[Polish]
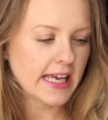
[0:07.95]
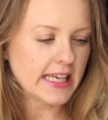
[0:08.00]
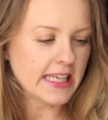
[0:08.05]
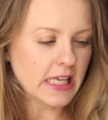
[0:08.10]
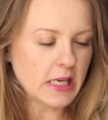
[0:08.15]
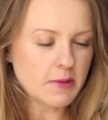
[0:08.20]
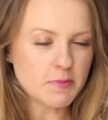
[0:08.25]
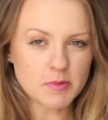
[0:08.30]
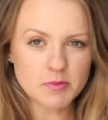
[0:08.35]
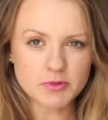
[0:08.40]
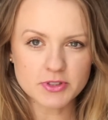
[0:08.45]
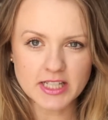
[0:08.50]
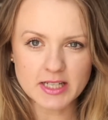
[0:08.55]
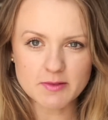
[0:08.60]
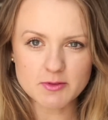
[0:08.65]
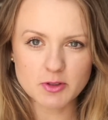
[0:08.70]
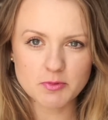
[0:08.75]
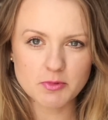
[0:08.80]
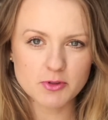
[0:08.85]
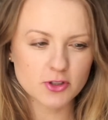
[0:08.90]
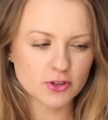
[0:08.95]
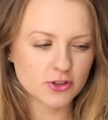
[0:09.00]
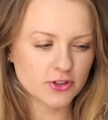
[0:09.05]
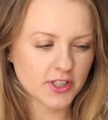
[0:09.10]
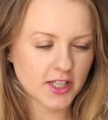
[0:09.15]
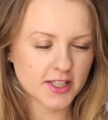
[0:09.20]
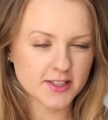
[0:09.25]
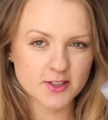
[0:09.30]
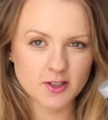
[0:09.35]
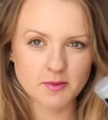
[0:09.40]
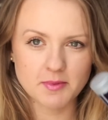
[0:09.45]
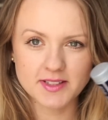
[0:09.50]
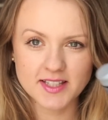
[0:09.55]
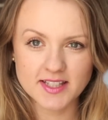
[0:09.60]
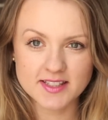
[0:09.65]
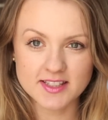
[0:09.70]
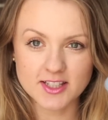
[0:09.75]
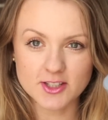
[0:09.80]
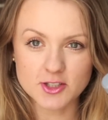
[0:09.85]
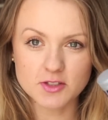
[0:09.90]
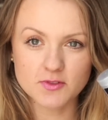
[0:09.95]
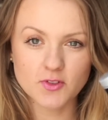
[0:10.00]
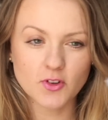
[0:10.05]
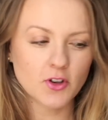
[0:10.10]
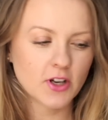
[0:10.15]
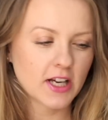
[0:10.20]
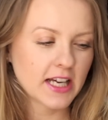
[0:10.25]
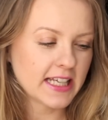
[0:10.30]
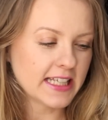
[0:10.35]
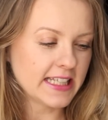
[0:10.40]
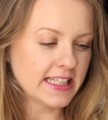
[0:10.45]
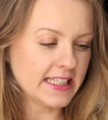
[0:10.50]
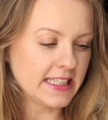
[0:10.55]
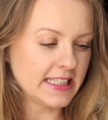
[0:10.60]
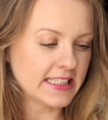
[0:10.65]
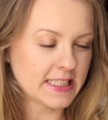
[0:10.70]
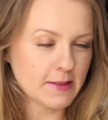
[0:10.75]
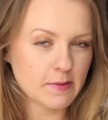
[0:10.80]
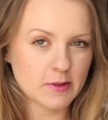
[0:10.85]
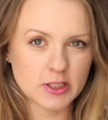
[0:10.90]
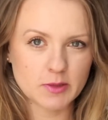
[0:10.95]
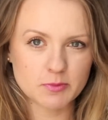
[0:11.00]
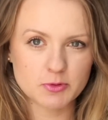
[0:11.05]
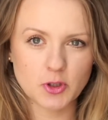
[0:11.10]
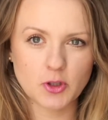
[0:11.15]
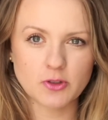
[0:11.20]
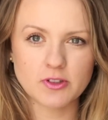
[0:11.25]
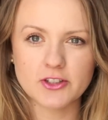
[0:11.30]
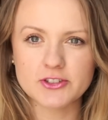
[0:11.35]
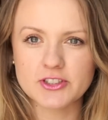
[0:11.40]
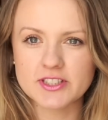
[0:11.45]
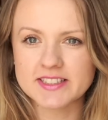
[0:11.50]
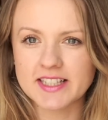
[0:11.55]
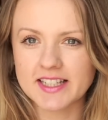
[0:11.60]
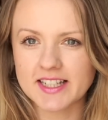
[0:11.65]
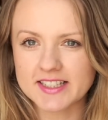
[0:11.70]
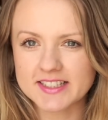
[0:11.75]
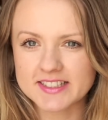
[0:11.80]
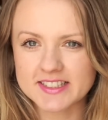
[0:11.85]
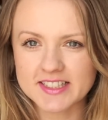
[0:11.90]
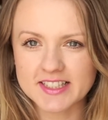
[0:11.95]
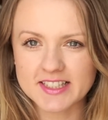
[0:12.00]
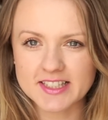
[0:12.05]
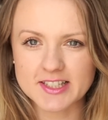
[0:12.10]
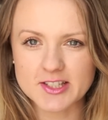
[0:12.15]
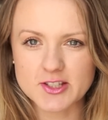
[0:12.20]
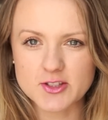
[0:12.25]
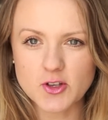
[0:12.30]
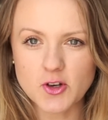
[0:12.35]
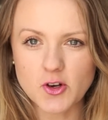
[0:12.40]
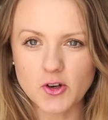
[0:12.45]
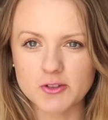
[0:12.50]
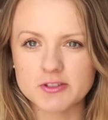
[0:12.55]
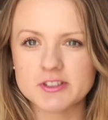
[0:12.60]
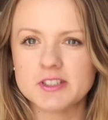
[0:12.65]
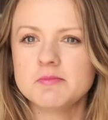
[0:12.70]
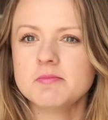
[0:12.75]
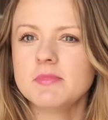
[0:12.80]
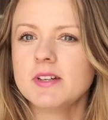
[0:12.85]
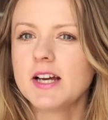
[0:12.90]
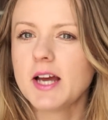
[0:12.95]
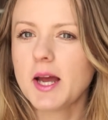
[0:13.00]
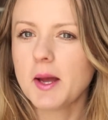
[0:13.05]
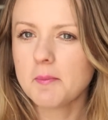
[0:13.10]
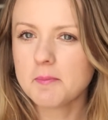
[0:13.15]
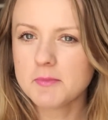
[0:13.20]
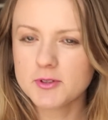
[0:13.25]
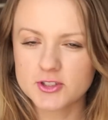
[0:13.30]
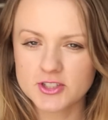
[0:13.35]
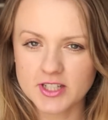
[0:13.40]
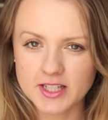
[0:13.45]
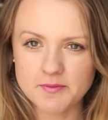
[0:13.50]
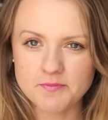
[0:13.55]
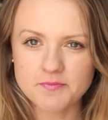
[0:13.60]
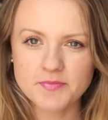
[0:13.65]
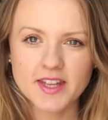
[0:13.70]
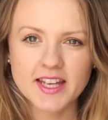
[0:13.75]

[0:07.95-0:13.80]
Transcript: i pomyślałam sobie, że dzisiaj zrobię test na żywo i sama się przekonacie zaraz, e, co o nim myślę.